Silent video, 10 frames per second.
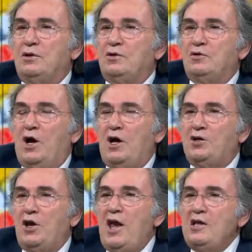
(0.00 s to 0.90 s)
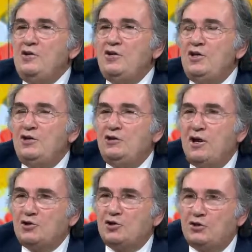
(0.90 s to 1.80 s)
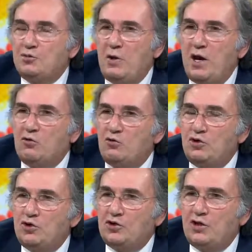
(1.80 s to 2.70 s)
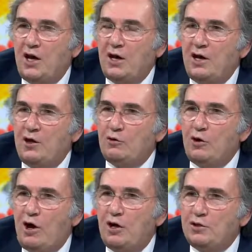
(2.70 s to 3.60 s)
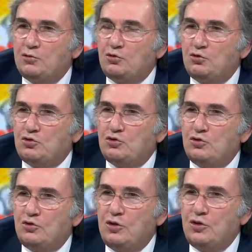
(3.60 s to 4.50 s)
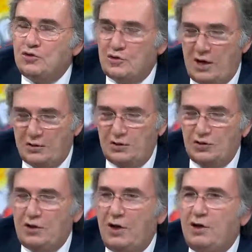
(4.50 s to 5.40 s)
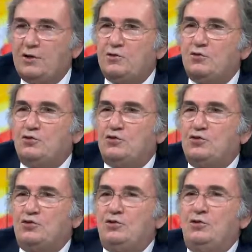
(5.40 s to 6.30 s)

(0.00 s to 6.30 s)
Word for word: Yani en iyi ilaçtır B12'ye lahana turşusu. Sadece lahana turşusu.